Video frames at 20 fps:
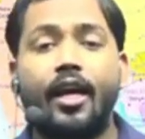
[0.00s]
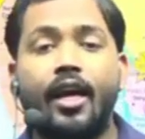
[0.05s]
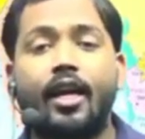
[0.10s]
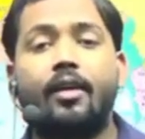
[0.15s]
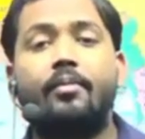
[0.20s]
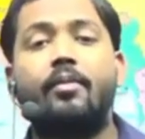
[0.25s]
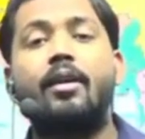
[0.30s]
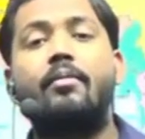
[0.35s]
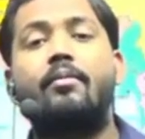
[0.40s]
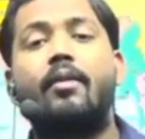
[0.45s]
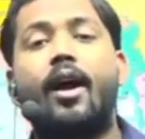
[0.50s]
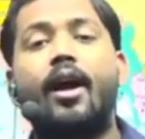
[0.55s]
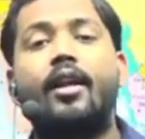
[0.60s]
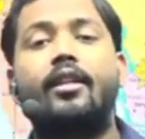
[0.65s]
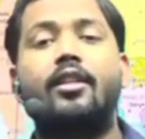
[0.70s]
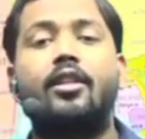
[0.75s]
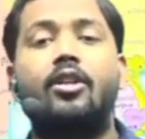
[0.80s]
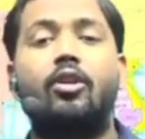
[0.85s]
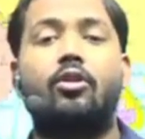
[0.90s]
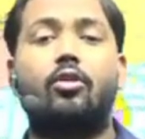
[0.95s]
एक भी
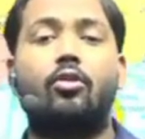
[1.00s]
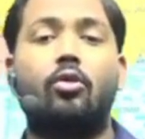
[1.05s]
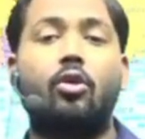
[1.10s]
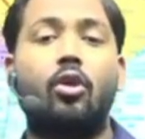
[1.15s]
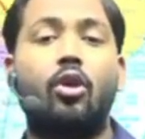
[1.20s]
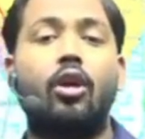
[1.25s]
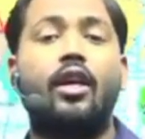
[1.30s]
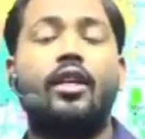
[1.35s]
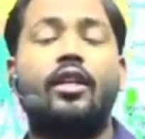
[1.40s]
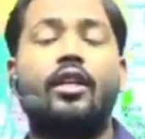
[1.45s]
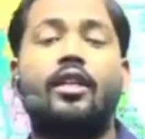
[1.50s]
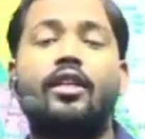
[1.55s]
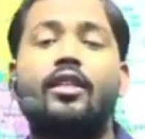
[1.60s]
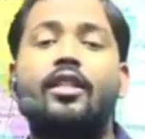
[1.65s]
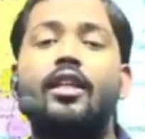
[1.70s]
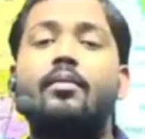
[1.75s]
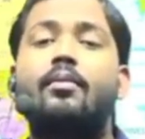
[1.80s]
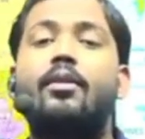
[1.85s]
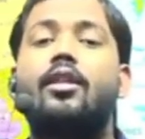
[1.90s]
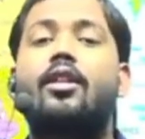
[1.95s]
भारतीय को
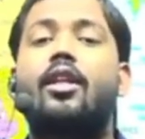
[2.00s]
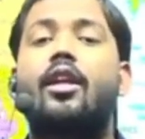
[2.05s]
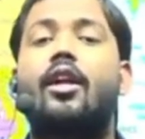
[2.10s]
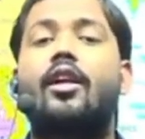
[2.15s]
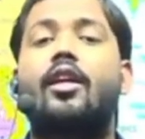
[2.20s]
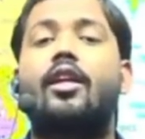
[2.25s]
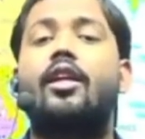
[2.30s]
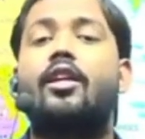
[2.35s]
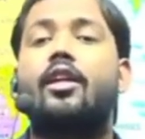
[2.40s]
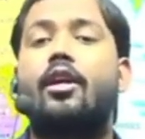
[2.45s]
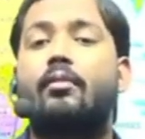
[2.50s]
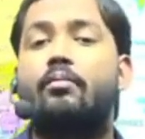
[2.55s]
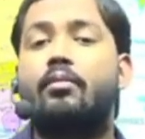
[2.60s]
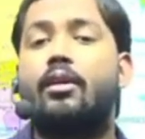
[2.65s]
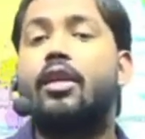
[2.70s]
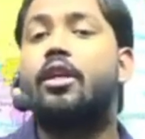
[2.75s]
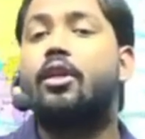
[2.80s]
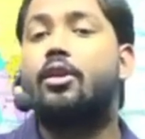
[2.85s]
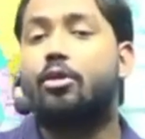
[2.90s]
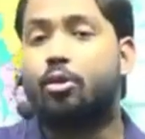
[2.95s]
किसी भी तरह की
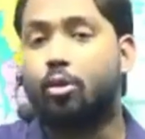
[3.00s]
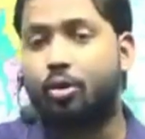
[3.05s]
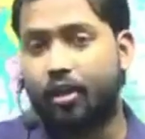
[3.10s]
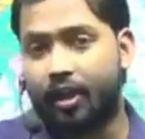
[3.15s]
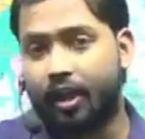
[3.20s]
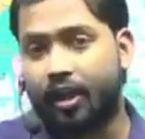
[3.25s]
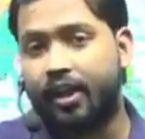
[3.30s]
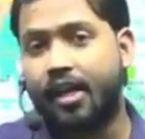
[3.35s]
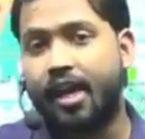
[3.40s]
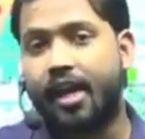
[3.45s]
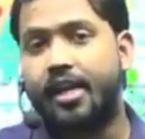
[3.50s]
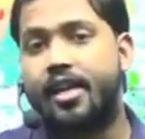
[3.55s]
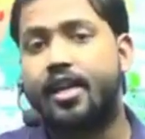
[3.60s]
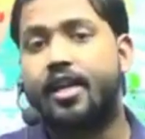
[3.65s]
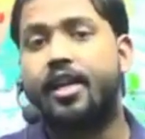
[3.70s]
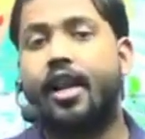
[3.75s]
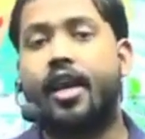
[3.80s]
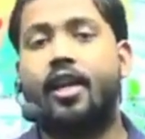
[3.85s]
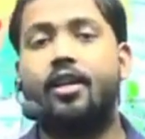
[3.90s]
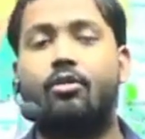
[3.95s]
गंभीर चोट नहीं आई
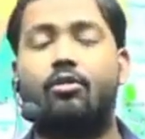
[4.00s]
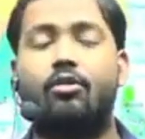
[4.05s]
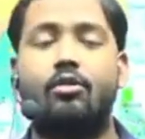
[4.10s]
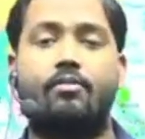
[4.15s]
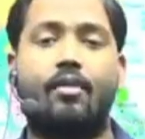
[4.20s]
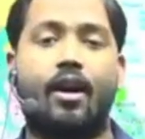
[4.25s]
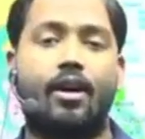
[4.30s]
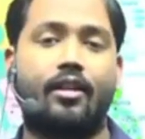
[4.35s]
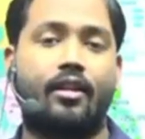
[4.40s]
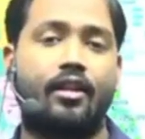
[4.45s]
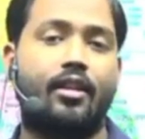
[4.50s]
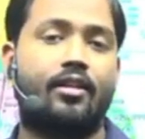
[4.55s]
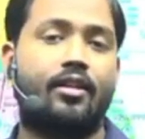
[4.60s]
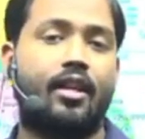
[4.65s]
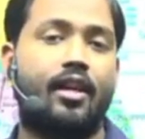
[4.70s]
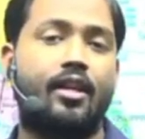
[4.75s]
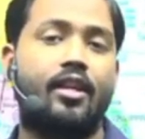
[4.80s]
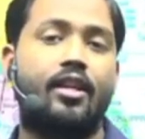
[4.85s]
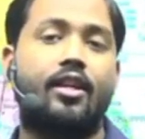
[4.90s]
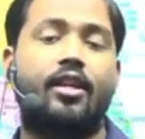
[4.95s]
है ना ही कोई भारतीय भारतीय
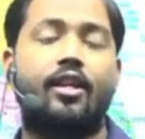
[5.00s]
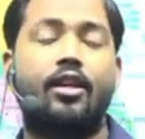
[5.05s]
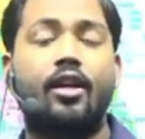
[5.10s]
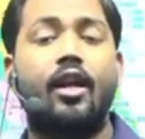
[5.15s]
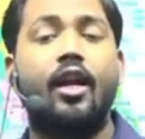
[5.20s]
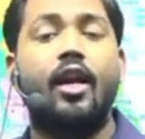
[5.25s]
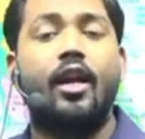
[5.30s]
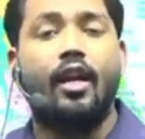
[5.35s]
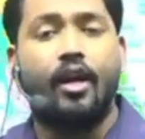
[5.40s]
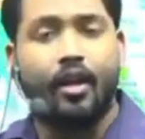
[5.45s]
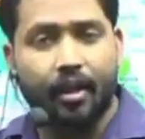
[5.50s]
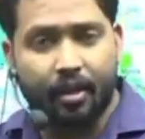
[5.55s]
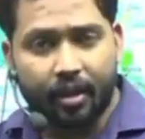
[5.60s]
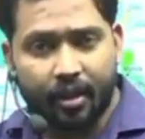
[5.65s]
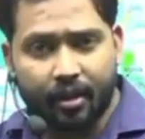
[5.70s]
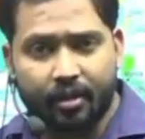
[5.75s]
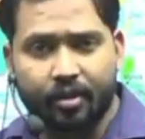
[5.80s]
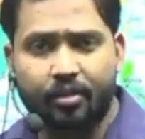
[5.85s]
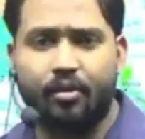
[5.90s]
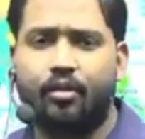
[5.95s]

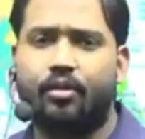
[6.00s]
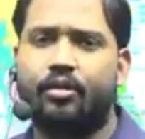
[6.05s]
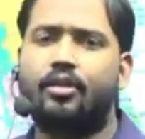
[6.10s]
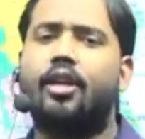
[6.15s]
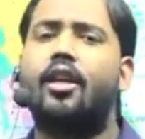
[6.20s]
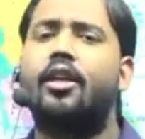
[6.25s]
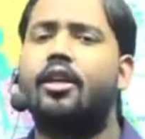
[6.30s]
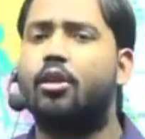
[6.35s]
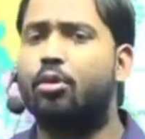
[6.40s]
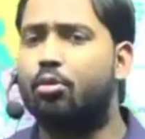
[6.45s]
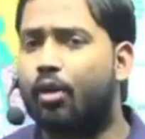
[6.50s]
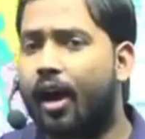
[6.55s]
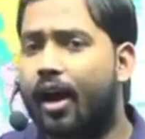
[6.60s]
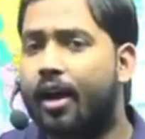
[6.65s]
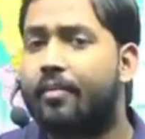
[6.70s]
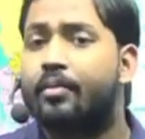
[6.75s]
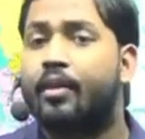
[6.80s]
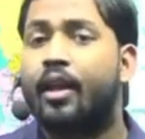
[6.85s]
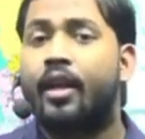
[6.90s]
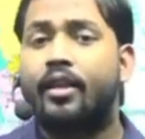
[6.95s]
सैनिक शहीद हुआ
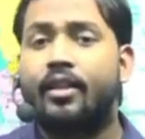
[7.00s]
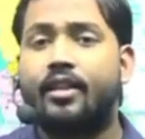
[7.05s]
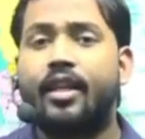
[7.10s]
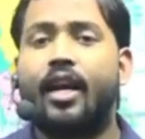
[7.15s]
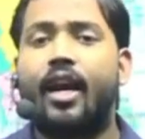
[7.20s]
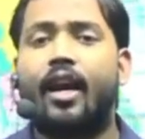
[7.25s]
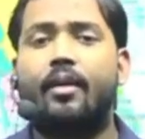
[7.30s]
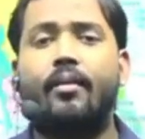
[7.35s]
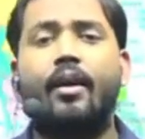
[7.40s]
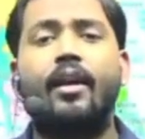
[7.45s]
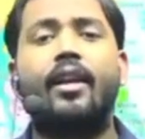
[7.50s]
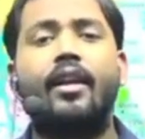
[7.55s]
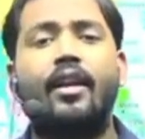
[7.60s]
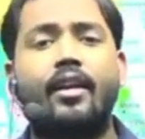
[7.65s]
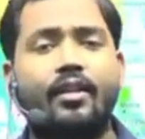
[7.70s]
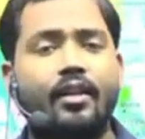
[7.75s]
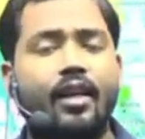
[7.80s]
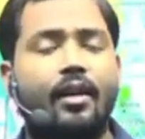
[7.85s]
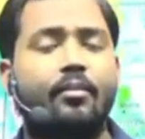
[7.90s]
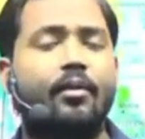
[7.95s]
है ये हमारे
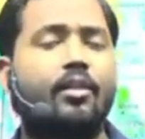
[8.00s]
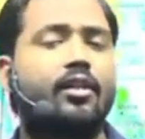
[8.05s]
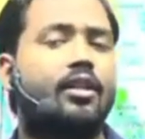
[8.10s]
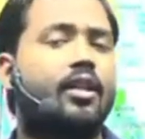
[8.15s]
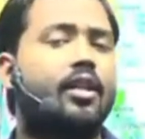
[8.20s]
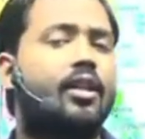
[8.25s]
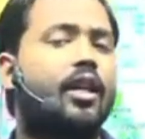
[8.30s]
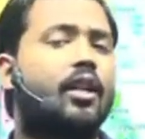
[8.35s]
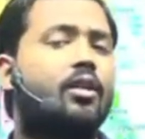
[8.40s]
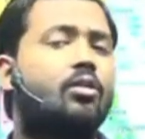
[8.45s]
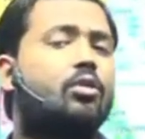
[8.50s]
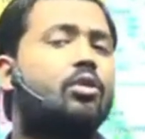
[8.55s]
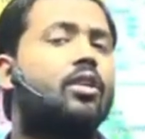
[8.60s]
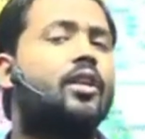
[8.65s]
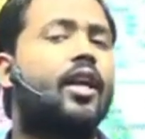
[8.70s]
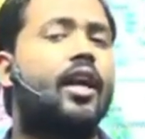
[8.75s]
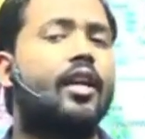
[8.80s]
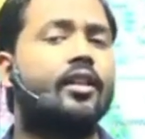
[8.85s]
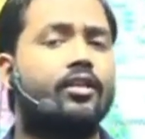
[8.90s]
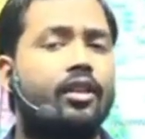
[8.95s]
रक्षा मंत्री का खुद
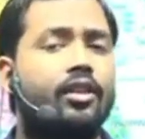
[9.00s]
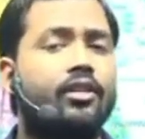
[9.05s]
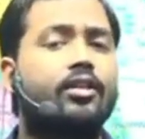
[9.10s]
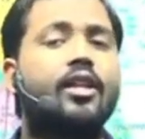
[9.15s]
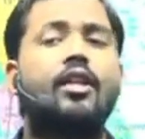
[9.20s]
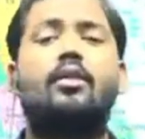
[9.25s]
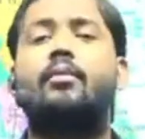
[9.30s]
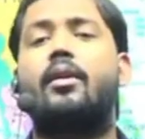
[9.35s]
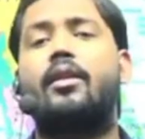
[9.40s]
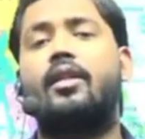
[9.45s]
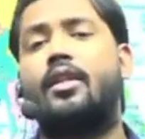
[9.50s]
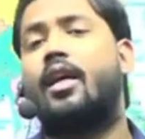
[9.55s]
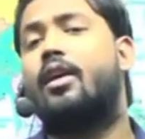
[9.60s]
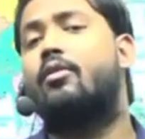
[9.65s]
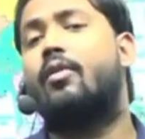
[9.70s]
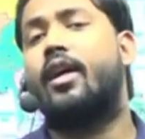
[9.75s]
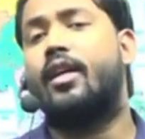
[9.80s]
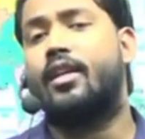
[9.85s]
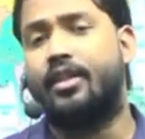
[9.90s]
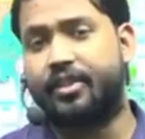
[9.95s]
का संसद में दिया
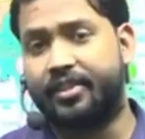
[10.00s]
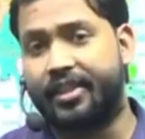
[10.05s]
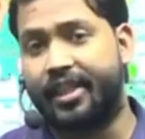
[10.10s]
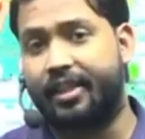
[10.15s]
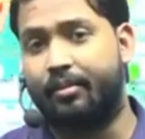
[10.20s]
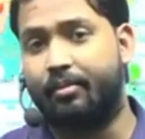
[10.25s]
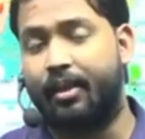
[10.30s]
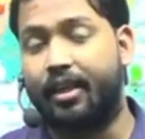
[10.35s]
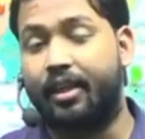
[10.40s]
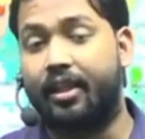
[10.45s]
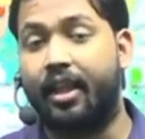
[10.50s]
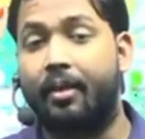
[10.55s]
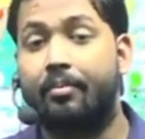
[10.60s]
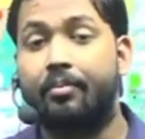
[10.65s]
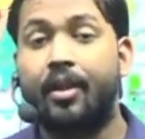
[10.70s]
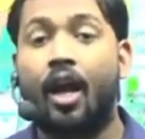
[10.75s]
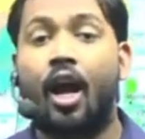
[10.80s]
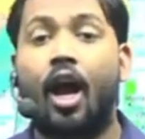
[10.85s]
हुआ स्टेटमेंट था